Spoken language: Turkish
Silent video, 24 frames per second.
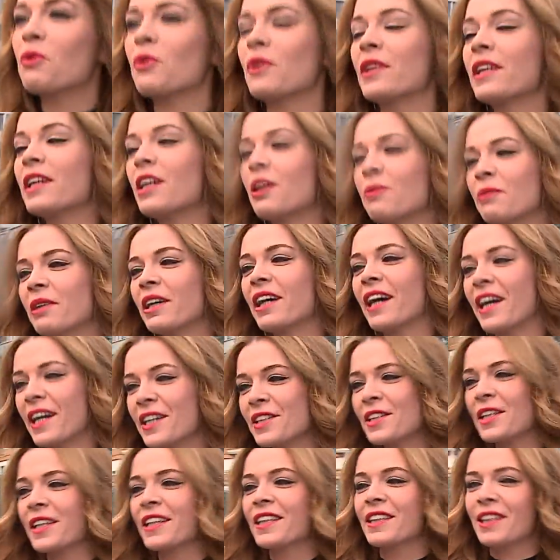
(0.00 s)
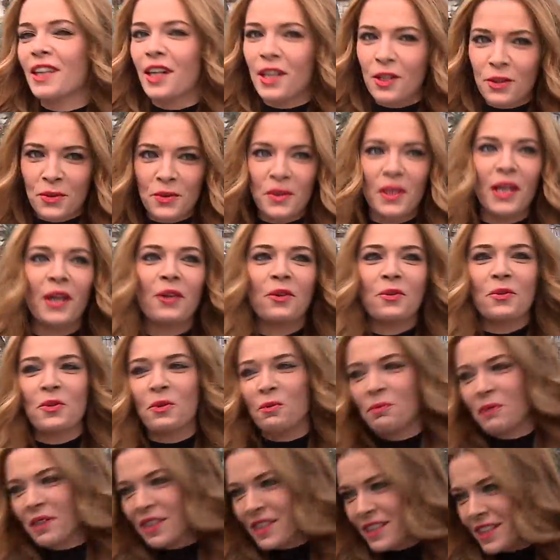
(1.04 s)
böyle ama her şeyi daha güzel
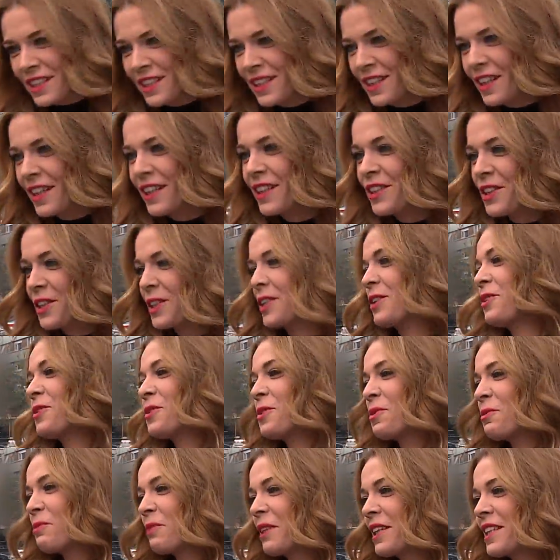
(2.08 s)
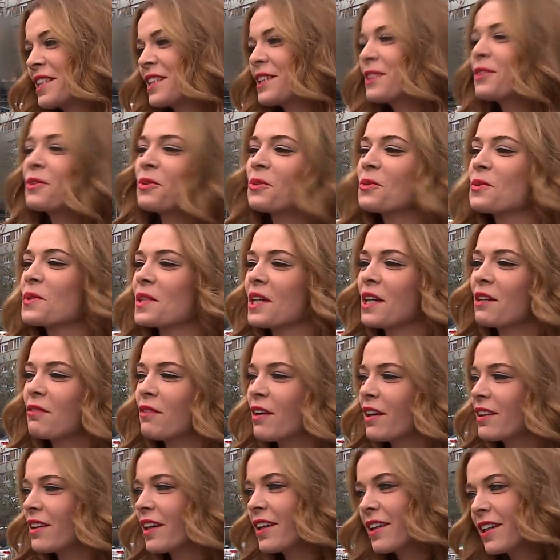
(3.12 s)
gözükmek için daha şık gözükmek için o yüzden
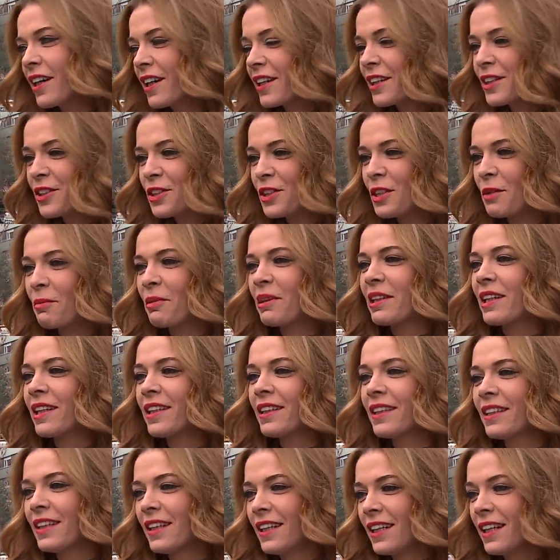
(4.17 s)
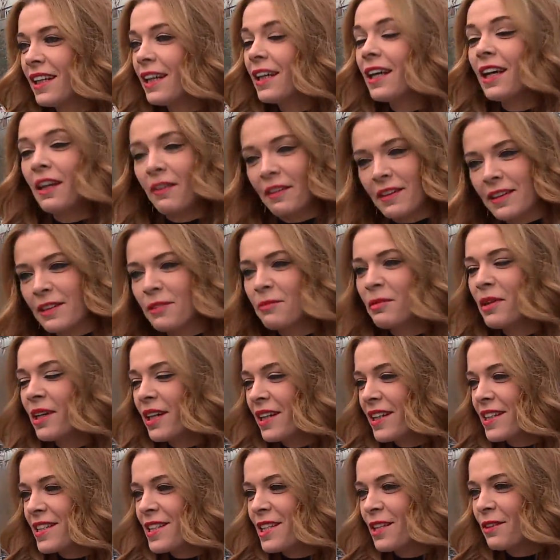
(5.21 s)
vallahi karkış demeden. Evet şey
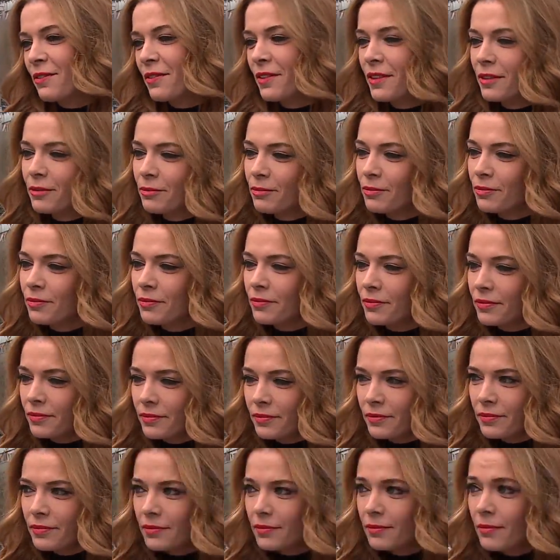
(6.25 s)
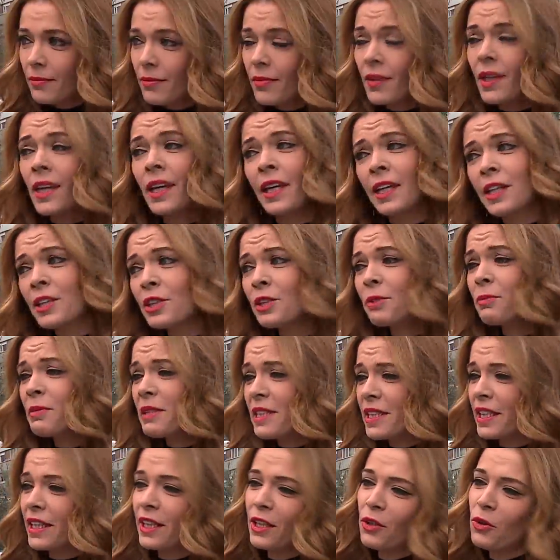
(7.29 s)
maalesef. E
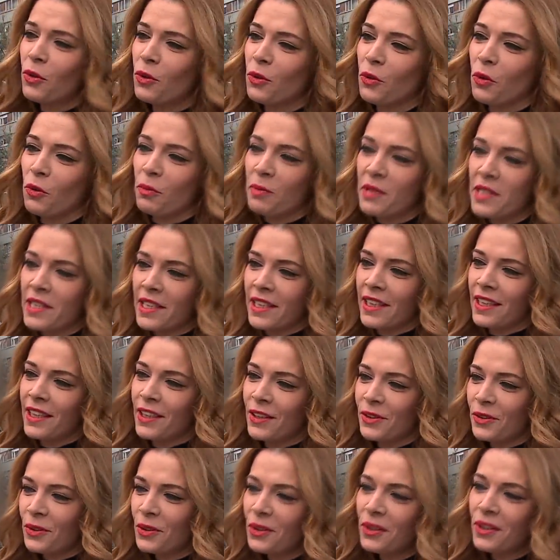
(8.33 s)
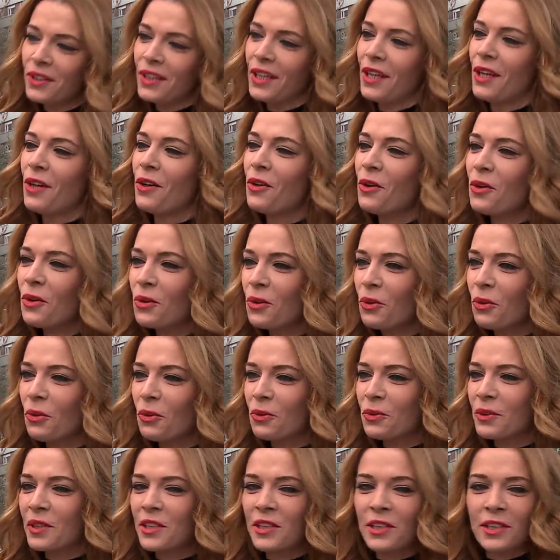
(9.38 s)
işimiz gereği öyle olması gerekiyor. Öyle
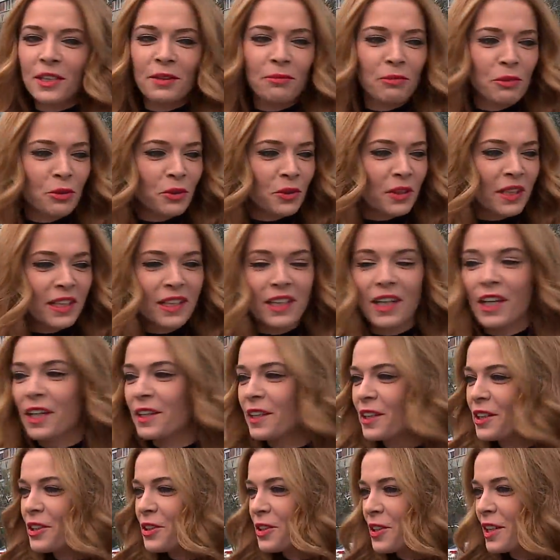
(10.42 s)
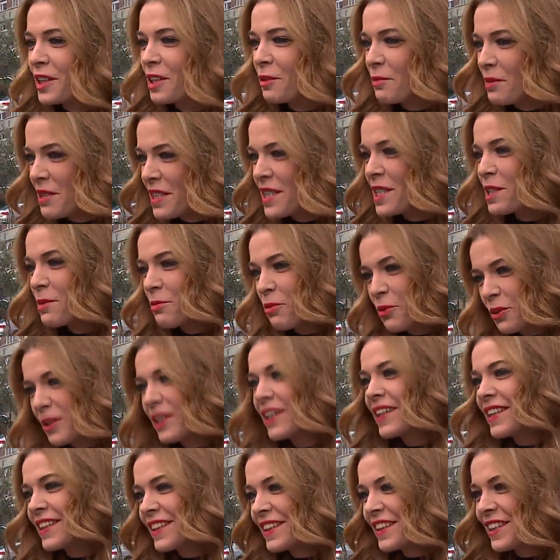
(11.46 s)
olduğu için bugün de karda kışta tabii siz böyle
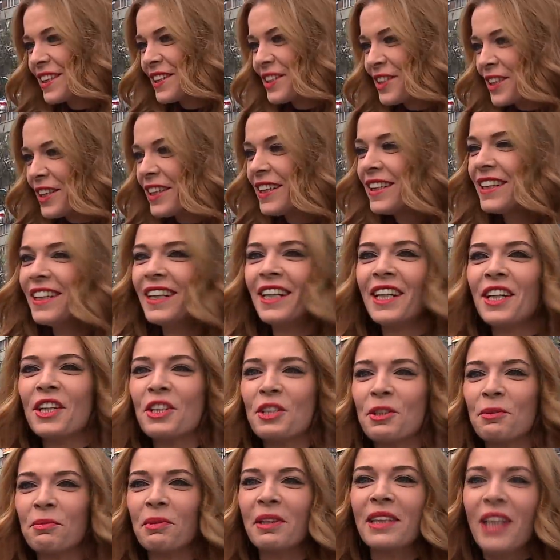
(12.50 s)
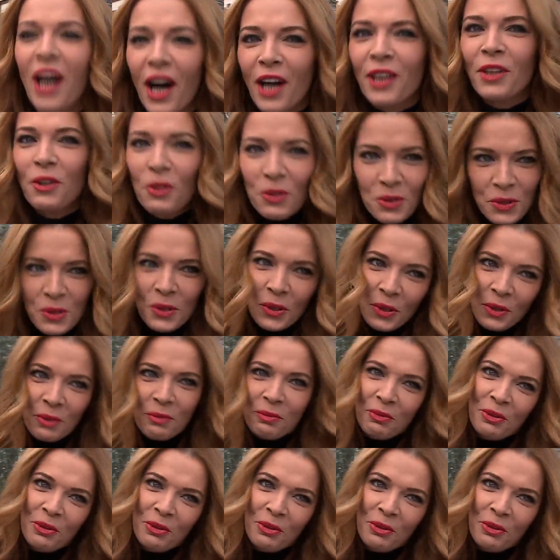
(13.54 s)
yakalayınca Şimdi daha da üşüyorum